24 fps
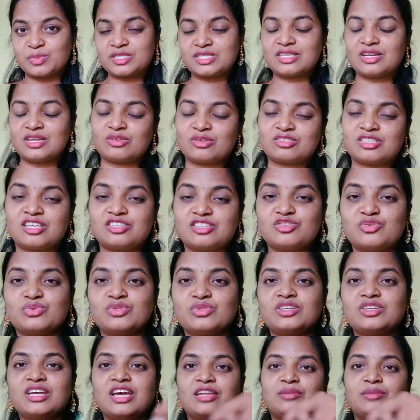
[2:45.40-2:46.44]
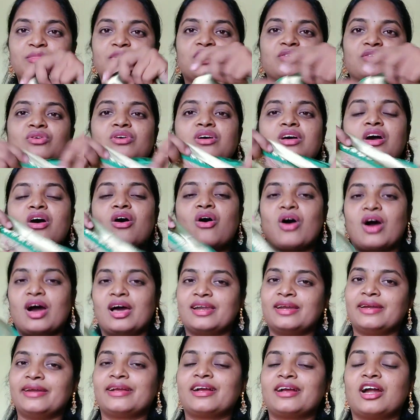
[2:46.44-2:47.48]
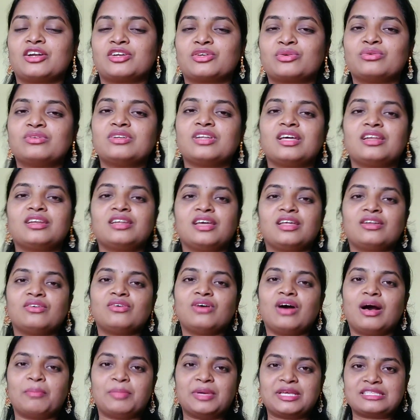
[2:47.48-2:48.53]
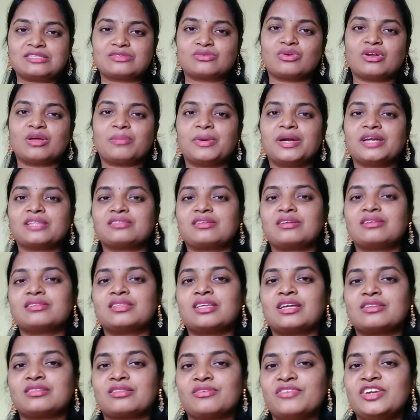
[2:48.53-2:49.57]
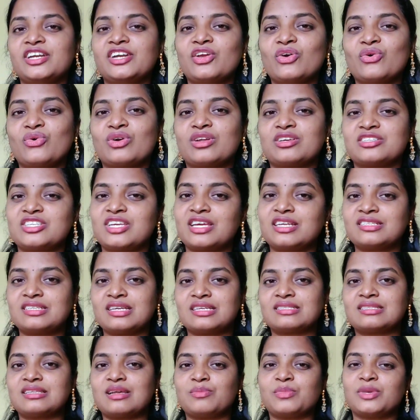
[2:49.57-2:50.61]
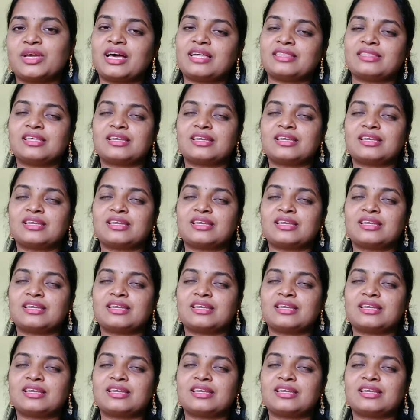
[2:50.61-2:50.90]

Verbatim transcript: చూపిస్తాను ఒకసారి చూద్దరు కానీ మీరు ఆల్రెడీ కట్టుకున్నాను నేను ఆ పిక్స్ కూడా పెడతాను తర్వాత వీడియో కూడా షేర్ చేస్తాను మీకు